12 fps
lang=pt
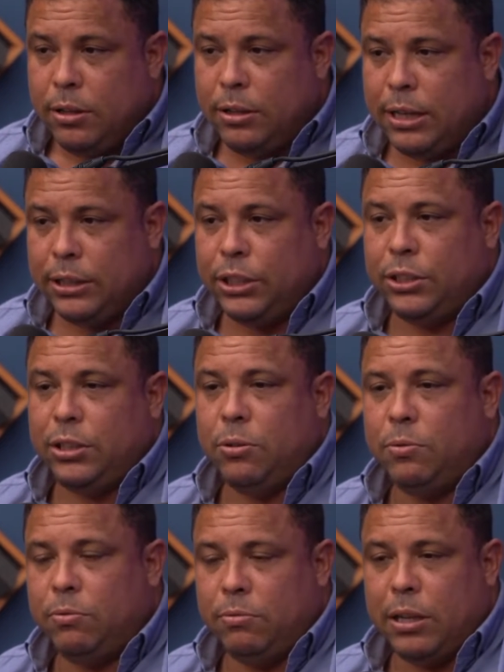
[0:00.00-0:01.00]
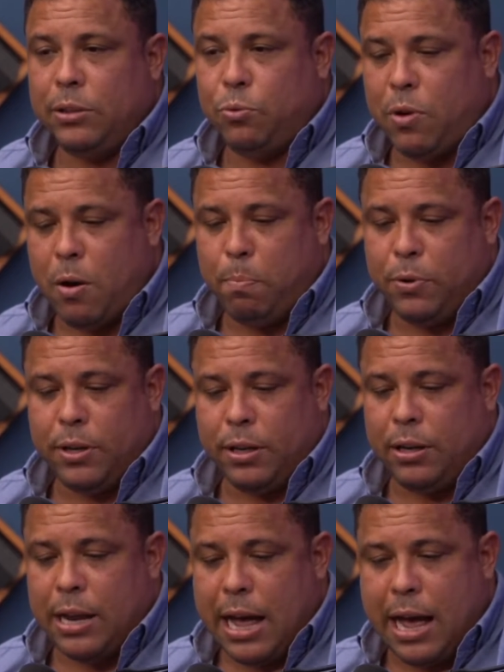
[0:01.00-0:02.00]
da gestão atual, porque
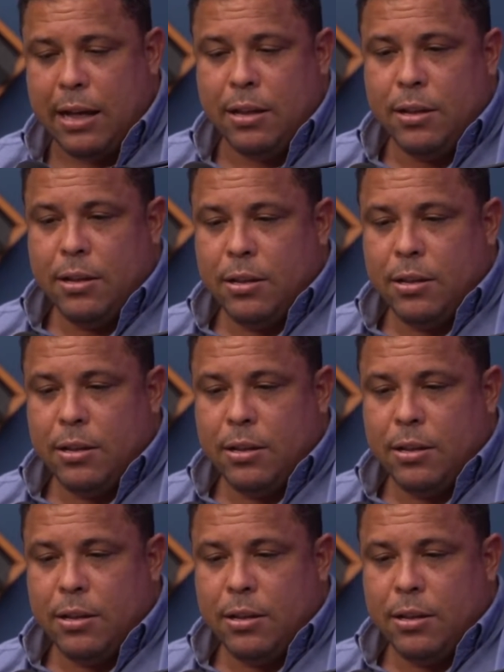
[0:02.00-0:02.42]
lá